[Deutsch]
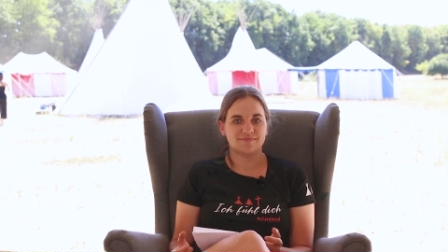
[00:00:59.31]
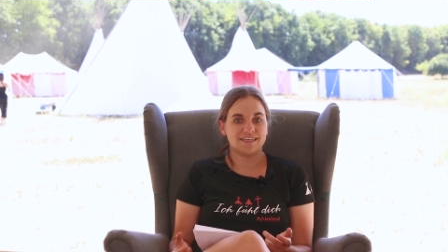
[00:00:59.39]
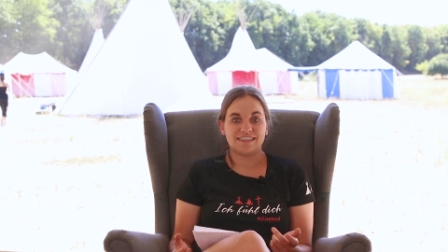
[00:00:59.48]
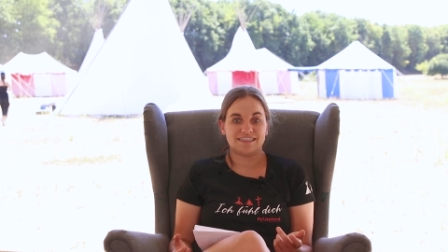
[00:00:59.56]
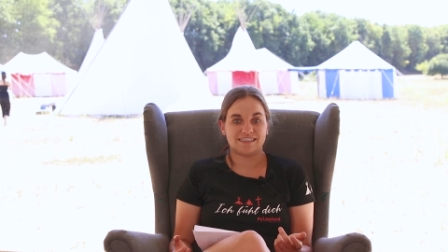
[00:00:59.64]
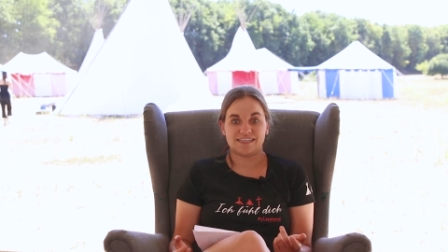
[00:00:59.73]

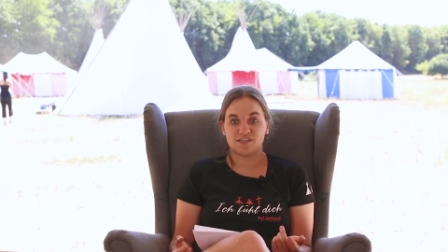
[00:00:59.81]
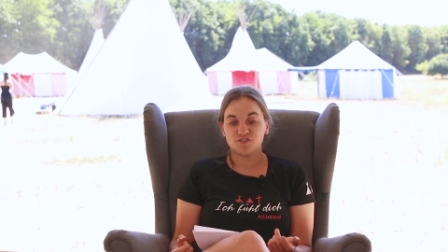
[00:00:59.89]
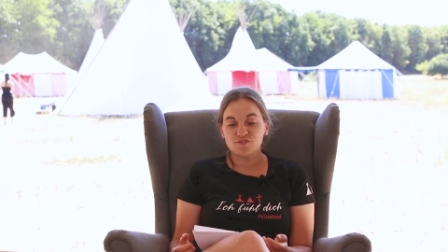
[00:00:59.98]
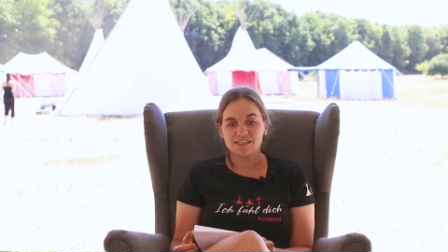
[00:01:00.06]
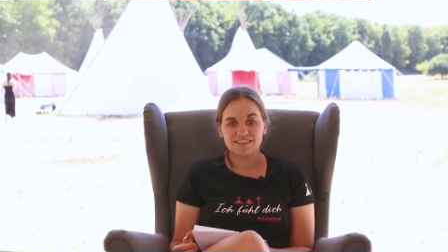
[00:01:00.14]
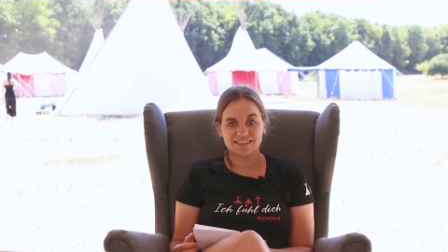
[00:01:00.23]
ist es
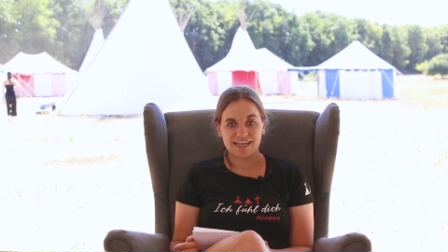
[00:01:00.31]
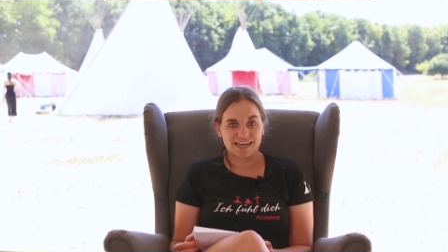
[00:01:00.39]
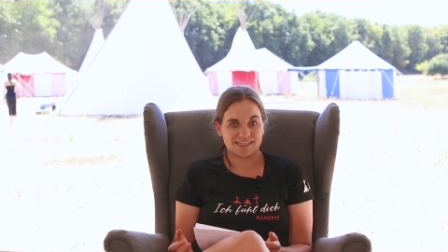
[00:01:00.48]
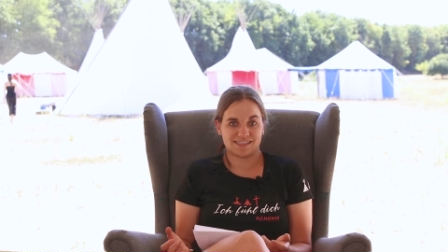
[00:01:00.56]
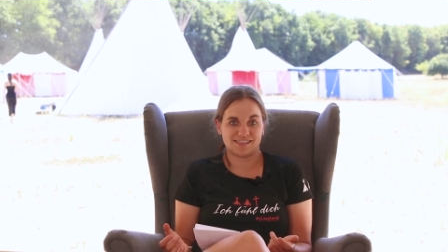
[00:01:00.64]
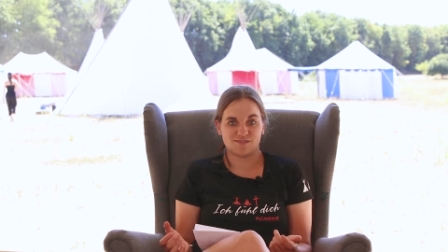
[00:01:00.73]
natürlich
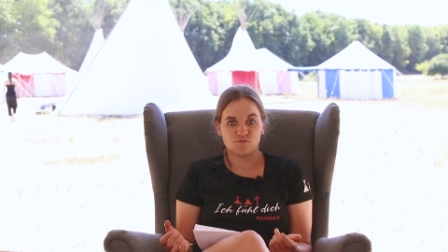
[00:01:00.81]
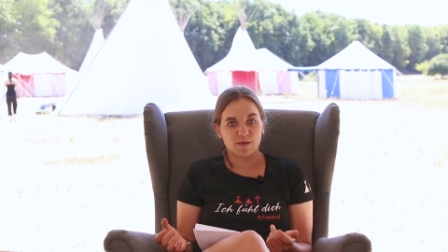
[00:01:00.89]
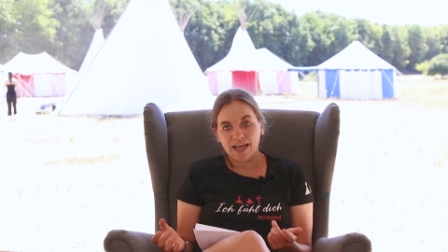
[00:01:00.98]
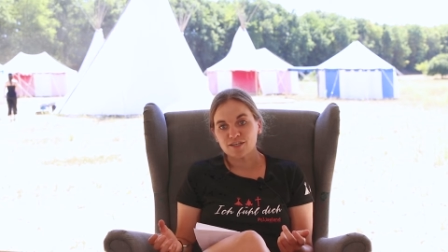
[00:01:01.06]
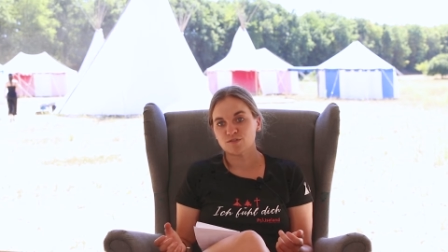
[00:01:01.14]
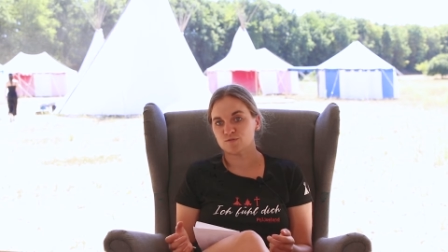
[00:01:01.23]
klar, dass das eine
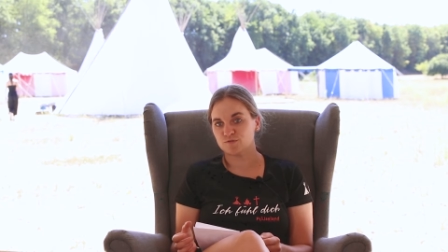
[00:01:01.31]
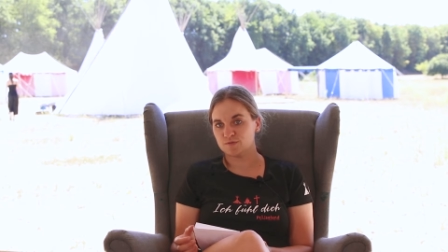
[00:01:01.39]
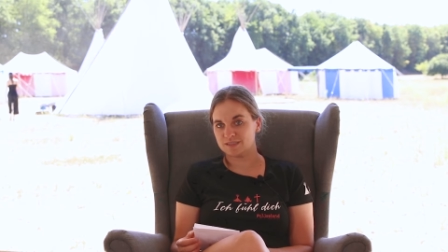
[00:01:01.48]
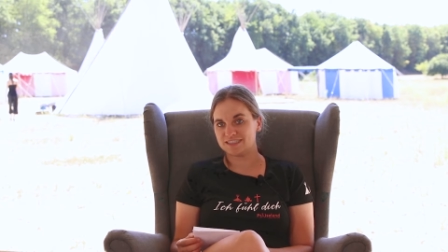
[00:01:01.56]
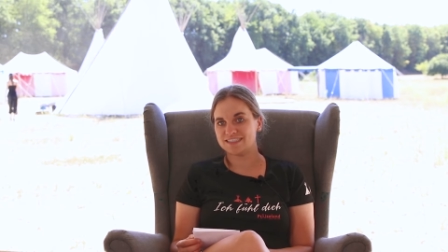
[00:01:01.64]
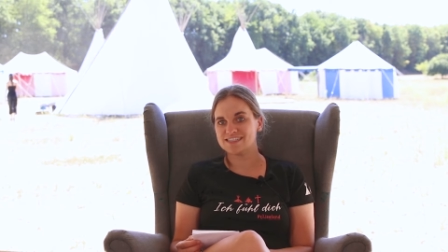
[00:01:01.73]
Überraschung für
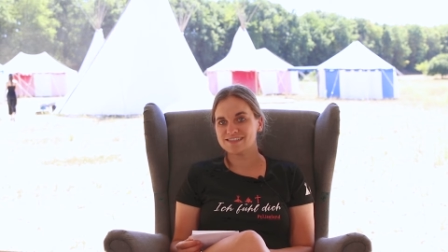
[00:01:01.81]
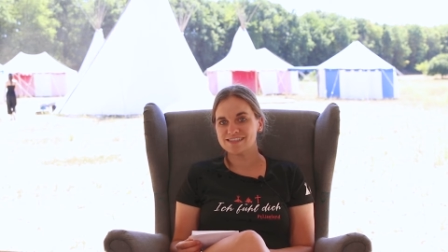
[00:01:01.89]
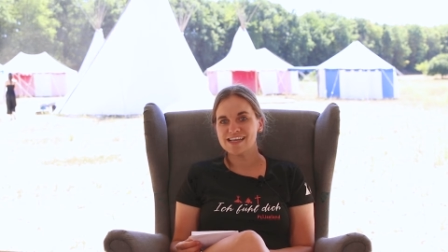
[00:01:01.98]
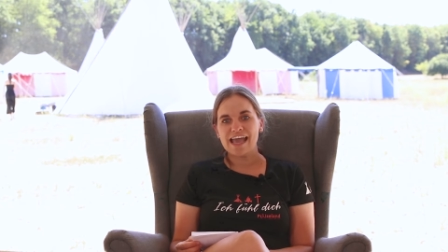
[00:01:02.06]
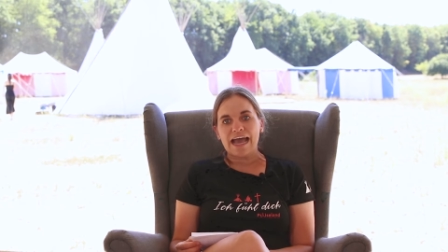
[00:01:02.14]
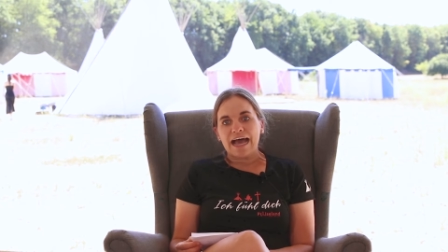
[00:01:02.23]
mich ist.
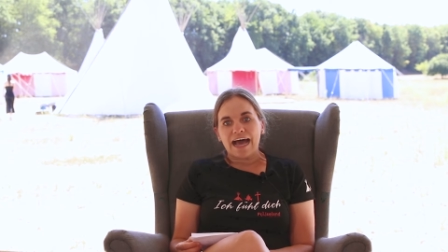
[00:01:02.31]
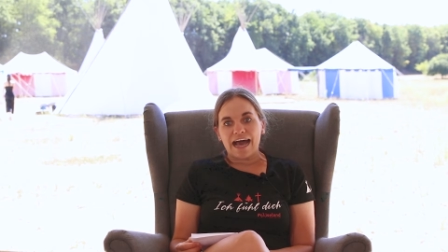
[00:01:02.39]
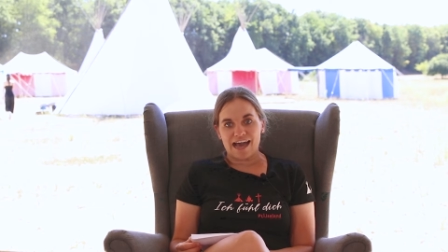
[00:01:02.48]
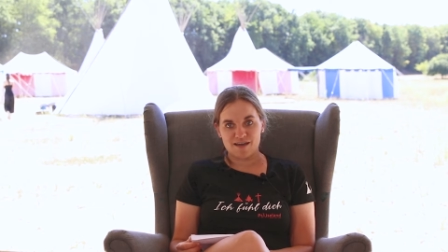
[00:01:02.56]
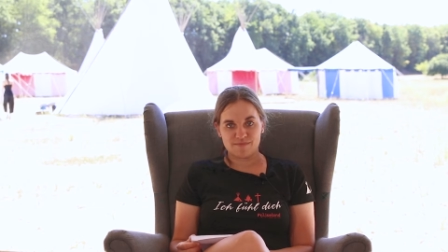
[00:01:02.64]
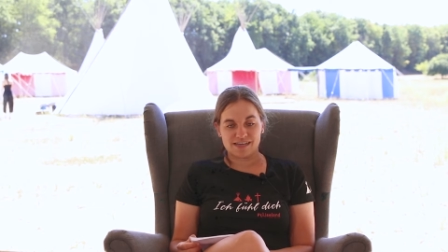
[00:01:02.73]

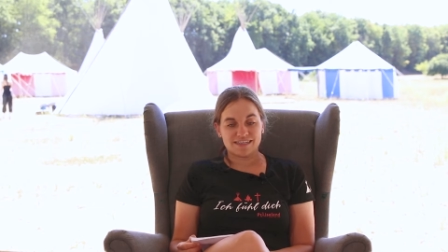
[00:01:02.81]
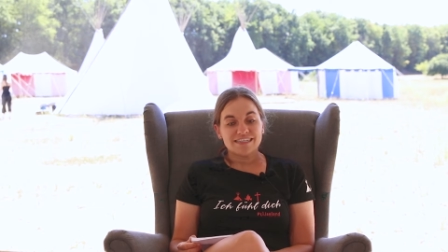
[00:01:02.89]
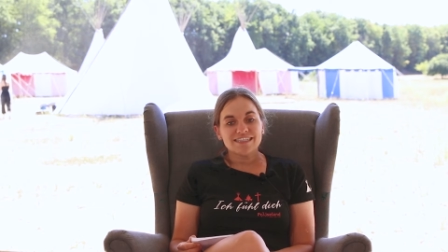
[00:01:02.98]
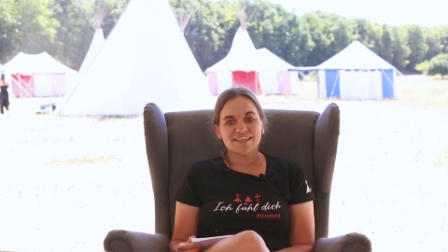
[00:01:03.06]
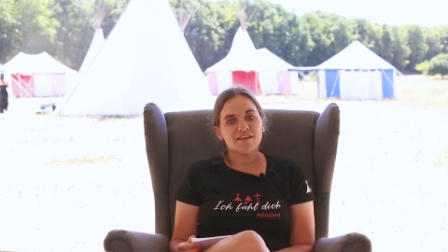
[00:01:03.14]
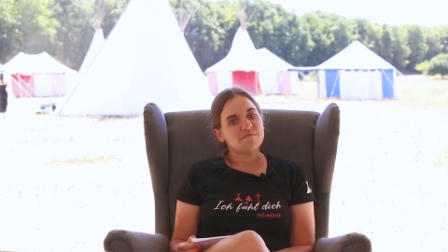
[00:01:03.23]
Aber
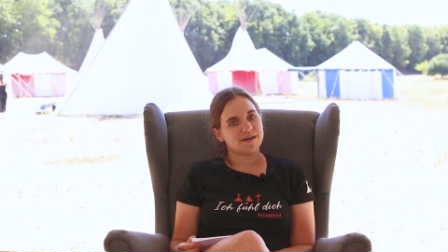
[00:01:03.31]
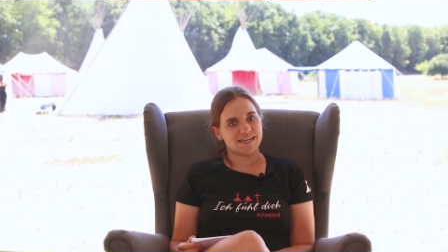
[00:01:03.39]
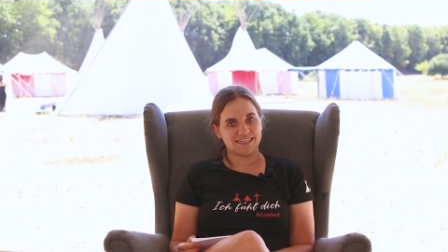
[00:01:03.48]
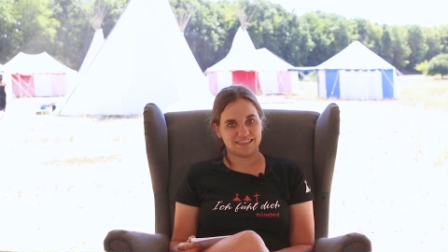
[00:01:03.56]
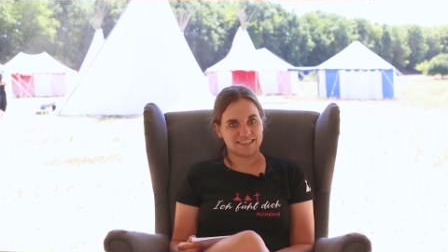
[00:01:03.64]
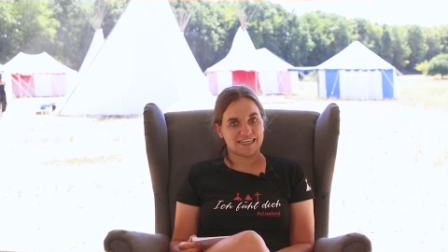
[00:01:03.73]
nicht
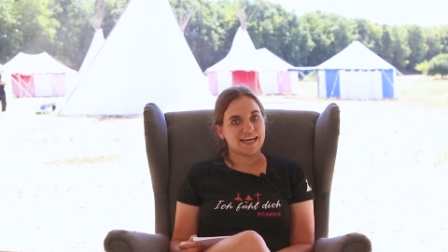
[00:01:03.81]
immer ist